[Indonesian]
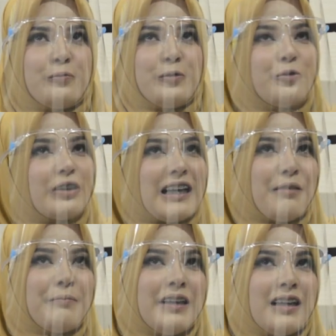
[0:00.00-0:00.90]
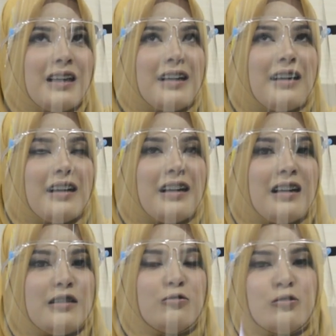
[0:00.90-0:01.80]
menurut kami ya.
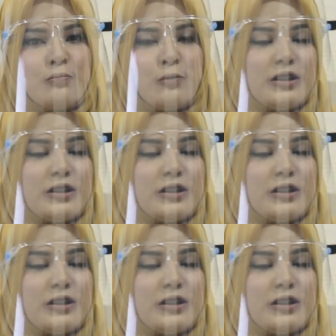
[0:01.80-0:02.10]
uh, untuk